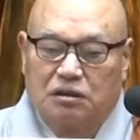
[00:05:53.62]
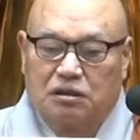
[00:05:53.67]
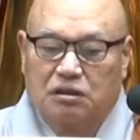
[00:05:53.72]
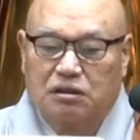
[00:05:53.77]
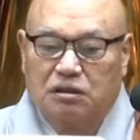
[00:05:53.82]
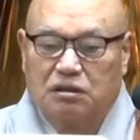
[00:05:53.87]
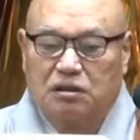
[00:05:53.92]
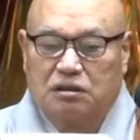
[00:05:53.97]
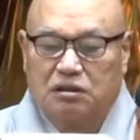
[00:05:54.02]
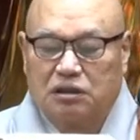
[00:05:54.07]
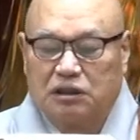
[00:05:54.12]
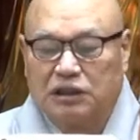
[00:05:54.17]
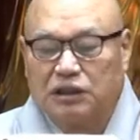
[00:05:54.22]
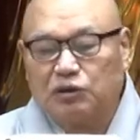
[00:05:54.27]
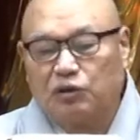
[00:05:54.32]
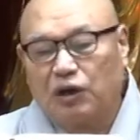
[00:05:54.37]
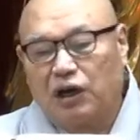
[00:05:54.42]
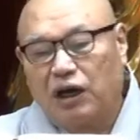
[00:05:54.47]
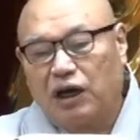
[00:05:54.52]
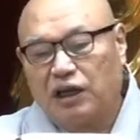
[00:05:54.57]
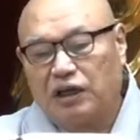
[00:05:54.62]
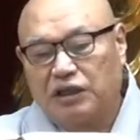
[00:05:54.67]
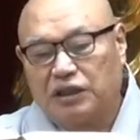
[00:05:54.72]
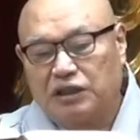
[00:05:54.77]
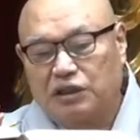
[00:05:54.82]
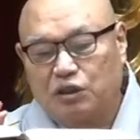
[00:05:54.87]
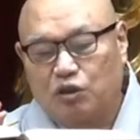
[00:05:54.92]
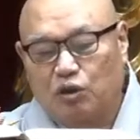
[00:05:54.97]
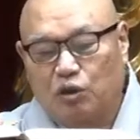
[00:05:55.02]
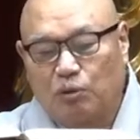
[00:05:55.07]
그
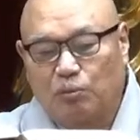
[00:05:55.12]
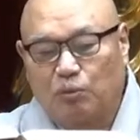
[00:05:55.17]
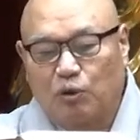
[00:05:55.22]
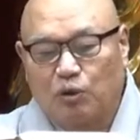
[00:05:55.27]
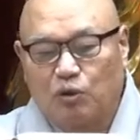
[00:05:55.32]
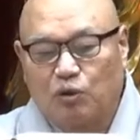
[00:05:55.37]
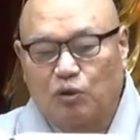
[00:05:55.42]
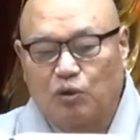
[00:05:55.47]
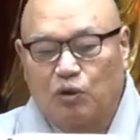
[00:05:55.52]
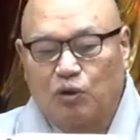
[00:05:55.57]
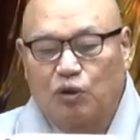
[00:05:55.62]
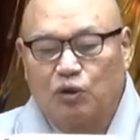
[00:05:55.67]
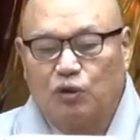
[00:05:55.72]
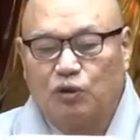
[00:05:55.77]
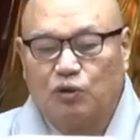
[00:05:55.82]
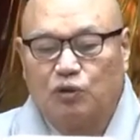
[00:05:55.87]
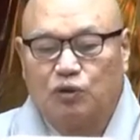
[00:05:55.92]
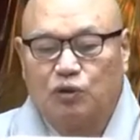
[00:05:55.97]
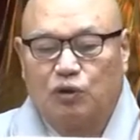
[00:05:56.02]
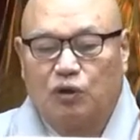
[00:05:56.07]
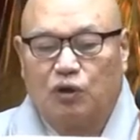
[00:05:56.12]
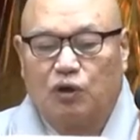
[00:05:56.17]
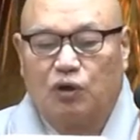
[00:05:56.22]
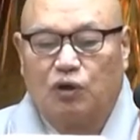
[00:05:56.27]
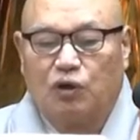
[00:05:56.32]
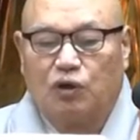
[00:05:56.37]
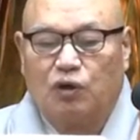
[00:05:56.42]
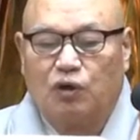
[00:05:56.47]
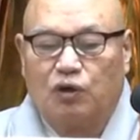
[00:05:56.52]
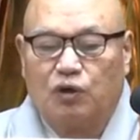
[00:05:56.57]
인과의 이치도 모르고
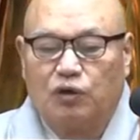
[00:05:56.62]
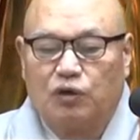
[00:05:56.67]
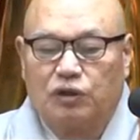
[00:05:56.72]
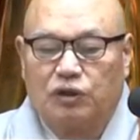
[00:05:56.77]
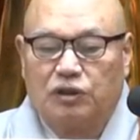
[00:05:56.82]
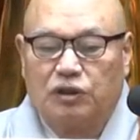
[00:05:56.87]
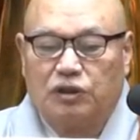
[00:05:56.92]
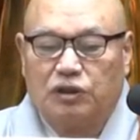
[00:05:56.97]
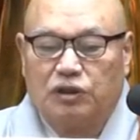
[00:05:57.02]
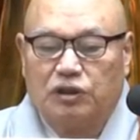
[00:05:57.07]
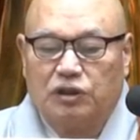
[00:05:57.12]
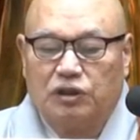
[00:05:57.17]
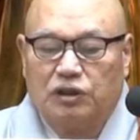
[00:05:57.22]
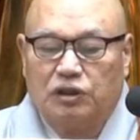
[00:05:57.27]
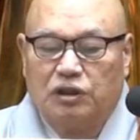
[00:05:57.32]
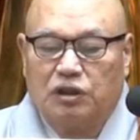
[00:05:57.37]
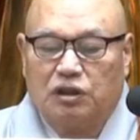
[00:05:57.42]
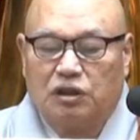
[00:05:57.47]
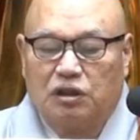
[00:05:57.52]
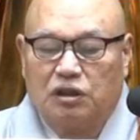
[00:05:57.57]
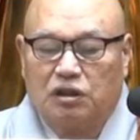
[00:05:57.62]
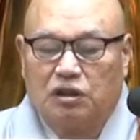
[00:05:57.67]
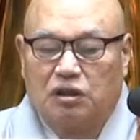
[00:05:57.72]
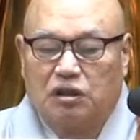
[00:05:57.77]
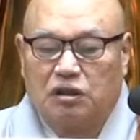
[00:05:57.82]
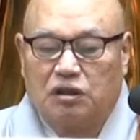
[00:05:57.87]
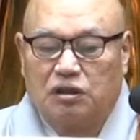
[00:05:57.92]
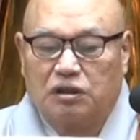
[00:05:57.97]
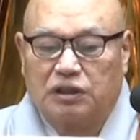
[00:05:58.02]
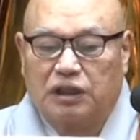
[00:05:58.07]
또
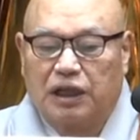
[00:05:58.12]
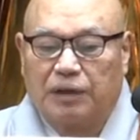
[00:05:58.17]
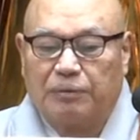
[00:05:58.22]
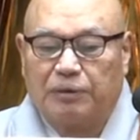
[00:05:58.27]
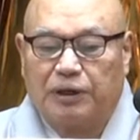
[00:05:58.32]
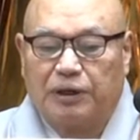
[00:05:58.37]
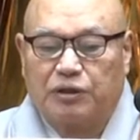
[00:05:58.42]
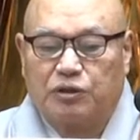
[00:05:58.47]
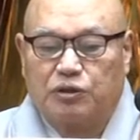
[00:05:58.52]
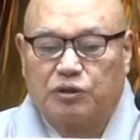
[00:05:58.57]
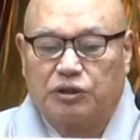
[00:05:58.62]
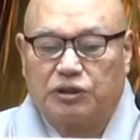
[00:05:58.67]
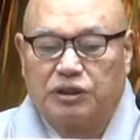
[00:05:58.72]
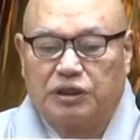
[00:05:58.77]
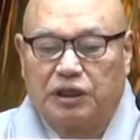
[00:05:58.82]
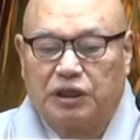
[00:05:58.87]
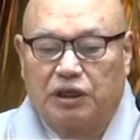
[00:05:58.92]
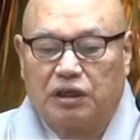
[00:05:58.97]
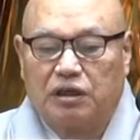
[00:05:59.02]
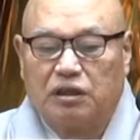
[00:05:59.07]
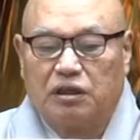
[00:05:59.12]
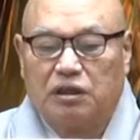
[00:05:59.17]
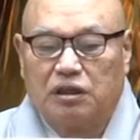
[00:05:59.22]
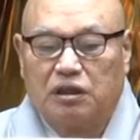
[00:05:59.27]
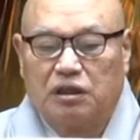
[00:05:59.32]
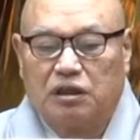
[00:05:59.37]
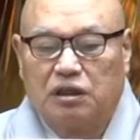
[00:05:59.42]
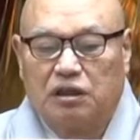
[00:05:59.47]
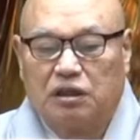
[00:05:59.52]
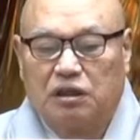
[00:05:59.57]
어, 그 다음에 또 이제,
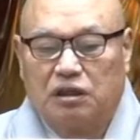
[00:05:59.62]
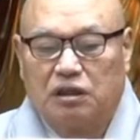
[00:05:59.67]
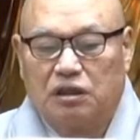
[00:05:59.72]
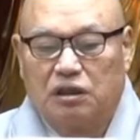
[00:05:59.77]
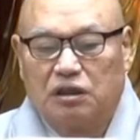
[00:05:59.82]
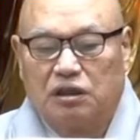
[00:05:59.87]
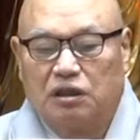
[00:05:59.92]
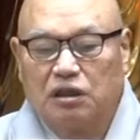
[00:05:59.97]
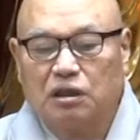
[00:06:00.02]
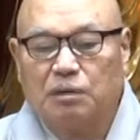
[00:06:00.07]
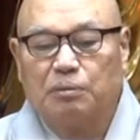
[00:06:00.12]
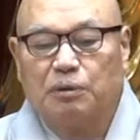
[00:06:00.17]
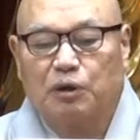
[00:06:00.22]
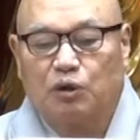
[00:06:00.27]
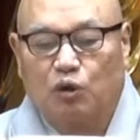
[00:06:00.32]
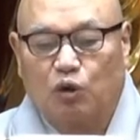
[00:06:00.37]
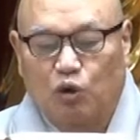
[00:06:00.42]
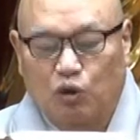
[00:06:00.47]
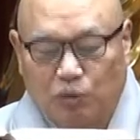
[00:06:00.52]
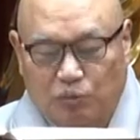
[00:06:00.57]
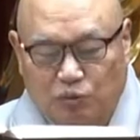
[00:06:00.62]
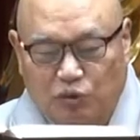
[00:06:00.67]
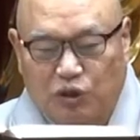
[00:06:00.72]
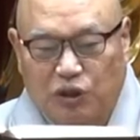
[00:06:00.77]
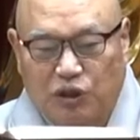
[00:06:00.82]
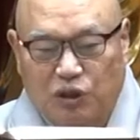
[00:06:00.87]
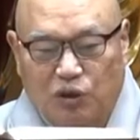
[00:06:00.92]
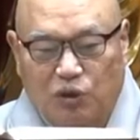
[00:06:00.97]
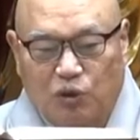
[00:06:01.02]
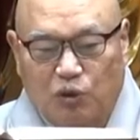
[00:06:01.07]
어, 헐벗고
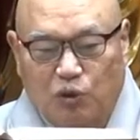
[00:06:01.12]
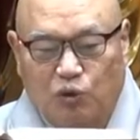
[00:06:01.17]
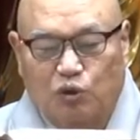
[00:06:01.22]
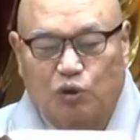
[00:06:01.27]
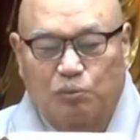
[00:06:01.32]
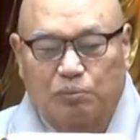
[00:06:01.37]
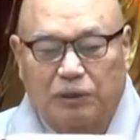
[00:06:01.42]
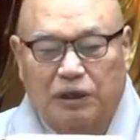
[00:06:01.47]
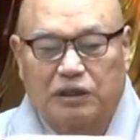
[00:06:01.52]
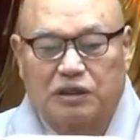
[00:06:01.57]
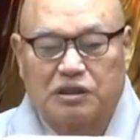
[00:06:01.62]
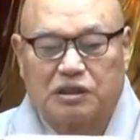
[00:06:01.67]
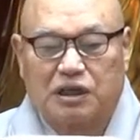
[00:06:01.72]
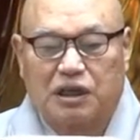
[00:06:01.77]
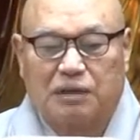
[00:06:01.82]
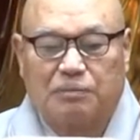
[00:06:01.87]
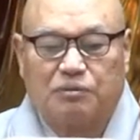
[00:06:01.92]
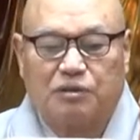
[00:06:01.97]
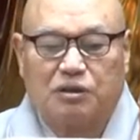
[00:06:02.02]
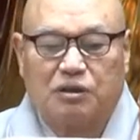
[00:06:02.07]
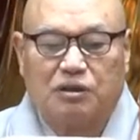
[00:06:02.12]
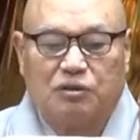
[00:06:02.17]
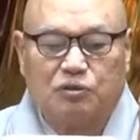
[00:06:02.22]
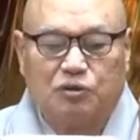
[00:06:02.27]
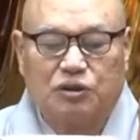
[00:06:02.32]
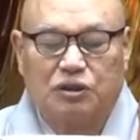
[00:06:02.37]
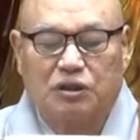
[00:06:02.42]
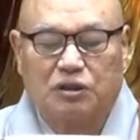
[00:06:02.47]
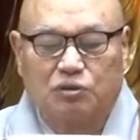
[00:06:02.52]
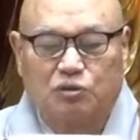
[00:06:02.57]
굶주리고 고통받는 사람들
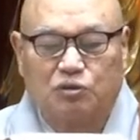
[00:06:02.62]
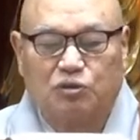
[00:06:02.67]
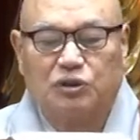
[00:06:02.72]
우선